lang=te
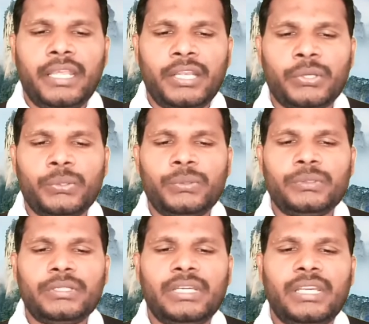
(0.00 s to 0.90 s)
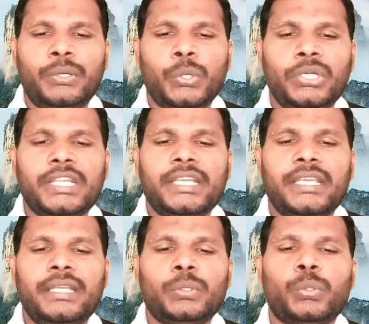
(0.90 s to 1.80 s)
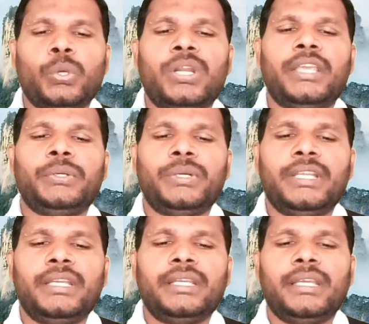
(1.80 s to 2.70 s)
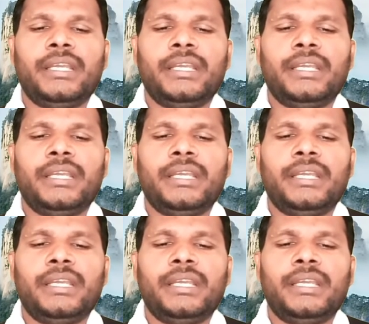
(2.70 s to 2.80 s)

నేను నీ నోటికి తోడయుండి